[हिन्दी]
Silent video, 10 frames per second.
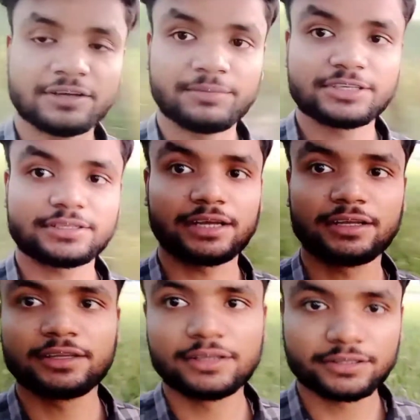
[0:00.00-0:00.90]
के चाहिए
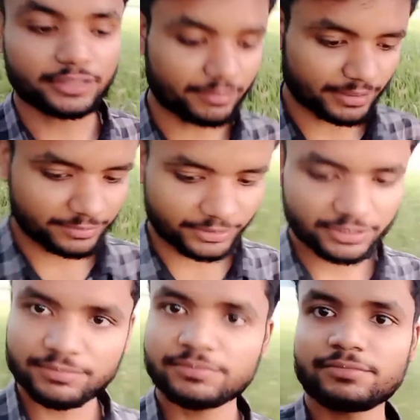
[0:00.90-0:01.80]
हमेशा तब
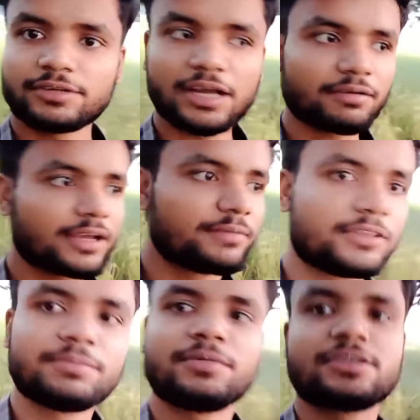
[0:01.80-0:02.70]
आदमी एकदम
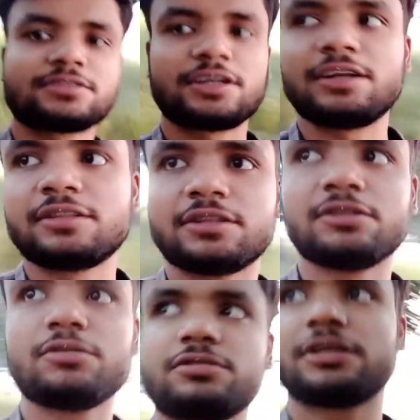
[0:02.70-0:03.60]
गांव के आदमी एकदम मस्त
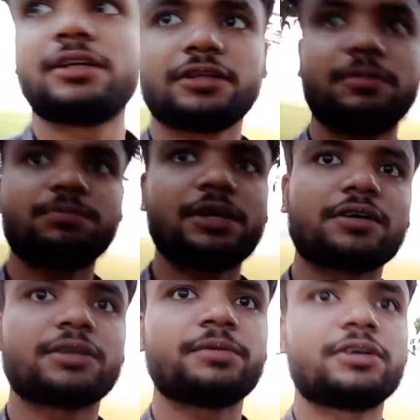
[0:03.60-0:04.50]
रहलन तंदुरुस्त
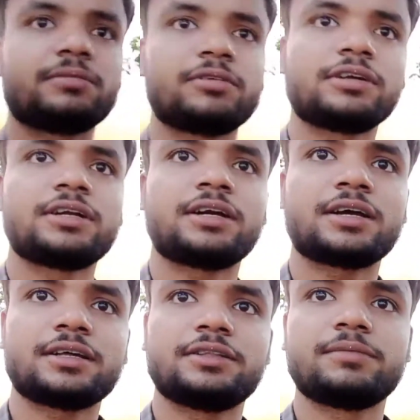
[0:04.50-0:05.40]
रहलन पूरा गर्मी गर्मी हो
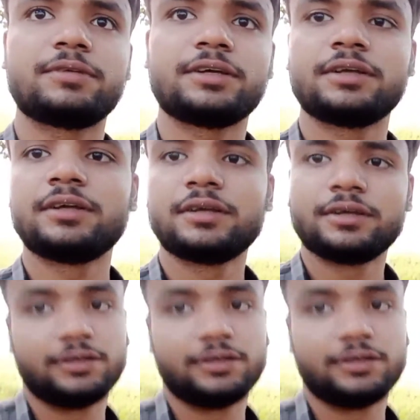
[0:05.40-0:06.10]
गई ठंडा के दिन में